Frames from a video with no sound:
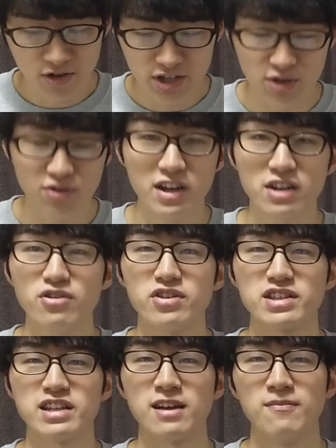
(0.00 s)
そしてここからいよいよ
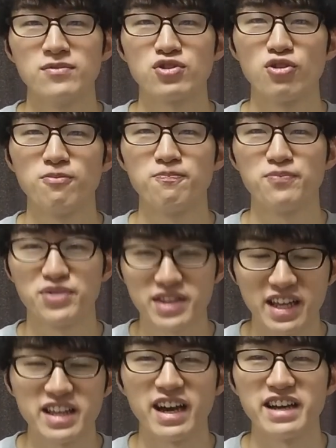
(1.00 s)
ですね、トップ
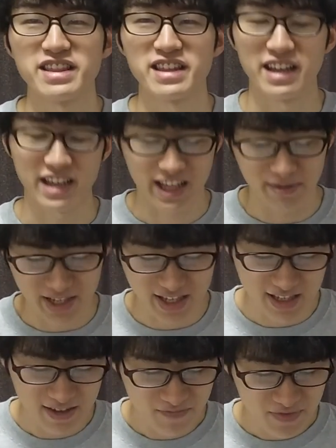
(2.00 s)
じゅうに入っていきま
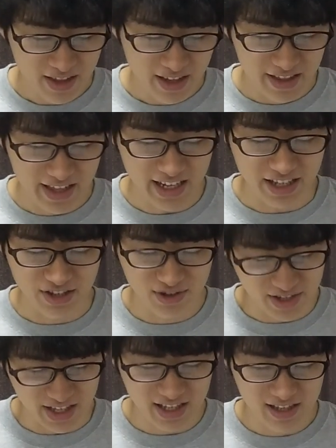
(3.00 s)
す。だい
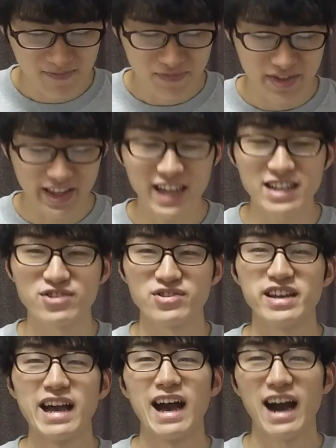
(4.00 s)
じゅういです。だいじゅう
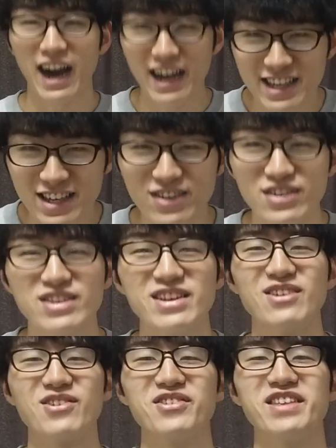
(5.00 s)
い、配給と
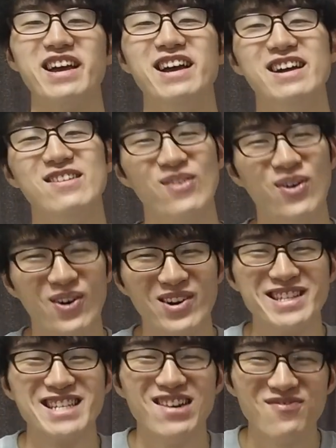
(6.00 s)
いうことで、も
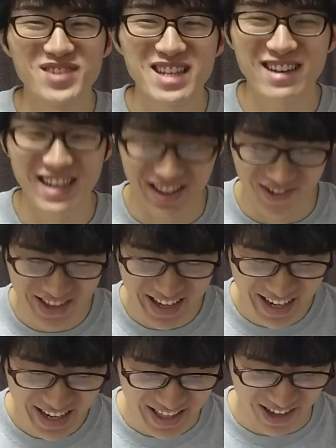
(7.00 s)
うジャンプ作品どんだ
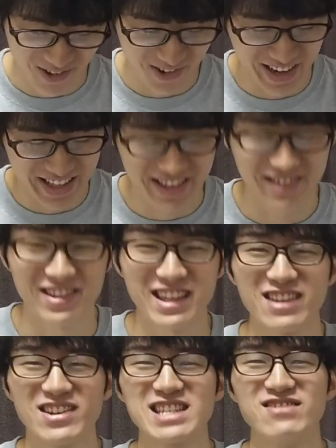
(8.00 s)
け入んねん、このランキングって
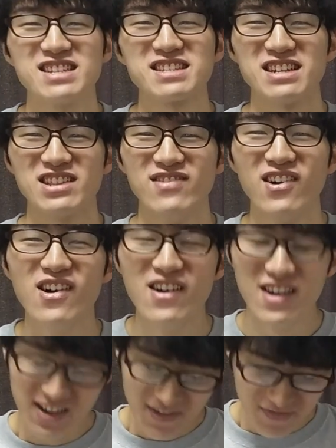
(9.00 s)
気がしますけれども、
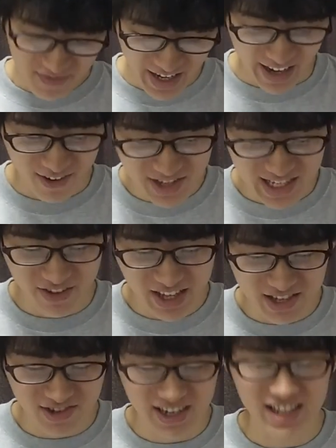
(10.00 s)
まあ、こちらもね、
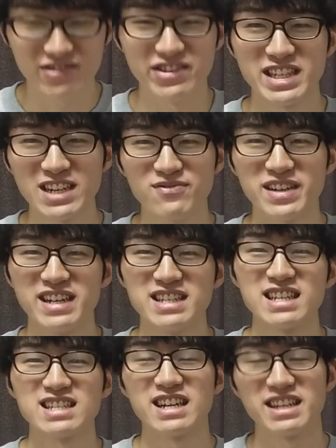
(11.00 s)
週刊少年ジャンプで連
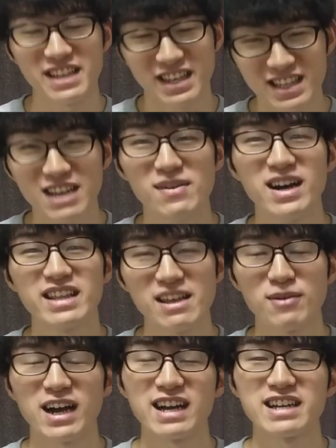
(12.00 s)
載されていた漫画で
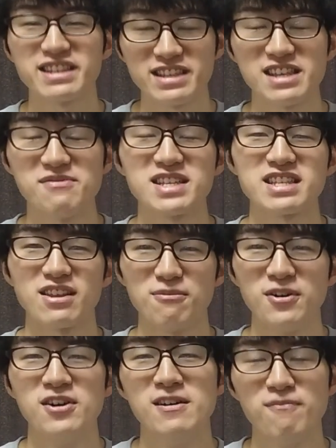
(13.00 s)
完結してますけれど
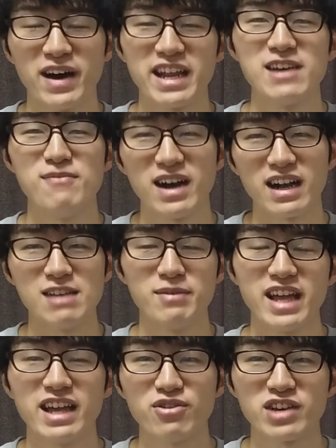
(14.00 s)
も、バレエ漫画、今
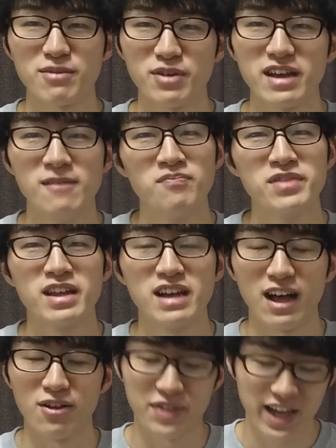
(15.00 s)
だいよんきもね、
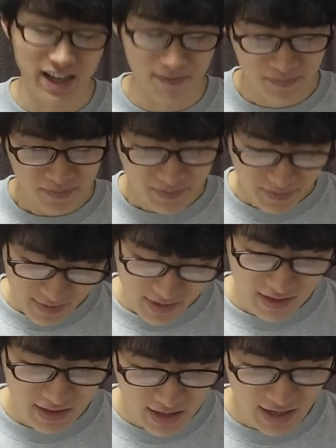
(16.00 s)
あの、大、
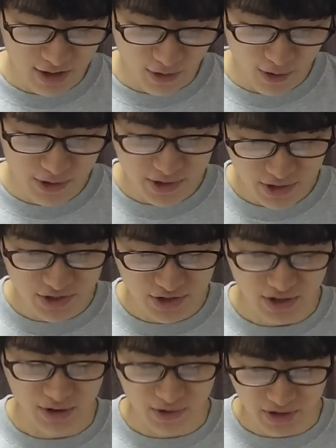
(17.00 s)
あの、放送
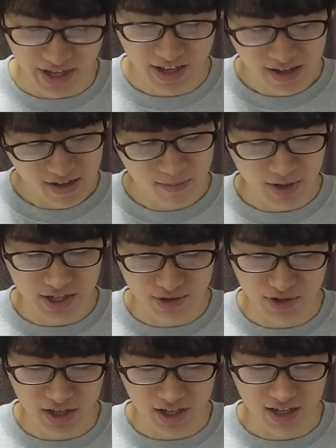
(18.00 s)
中ということで、非
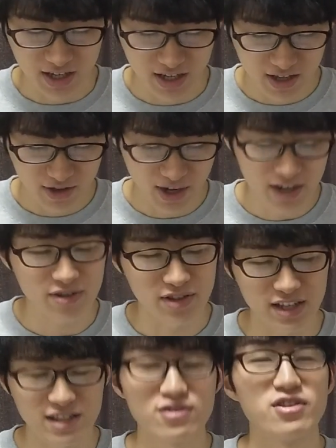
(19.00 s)
常に人気のある
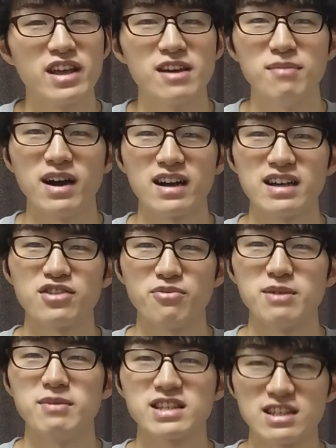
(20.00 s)
根強いね、漫画だと
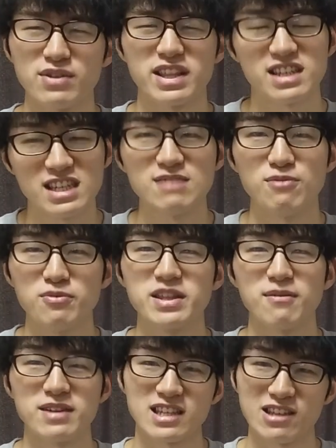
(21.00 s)
思いますし、私自身も見
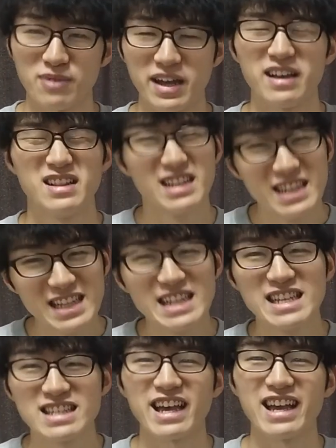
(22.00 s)
てますけどね、
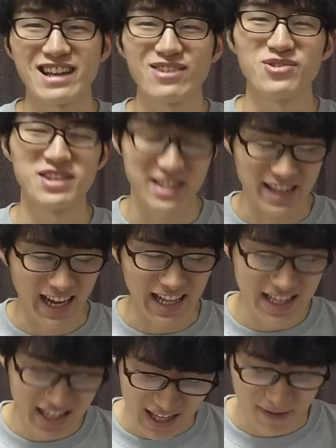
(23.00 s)
最高ですね。
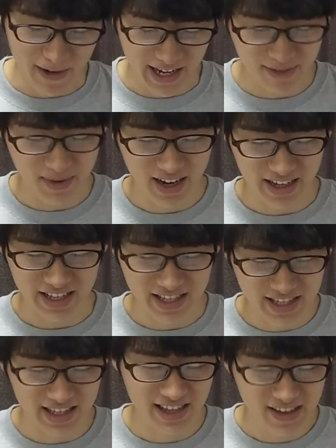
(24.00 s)
熱いバレエ漫画で
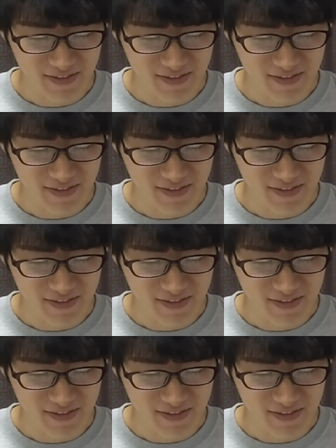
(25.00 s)
す。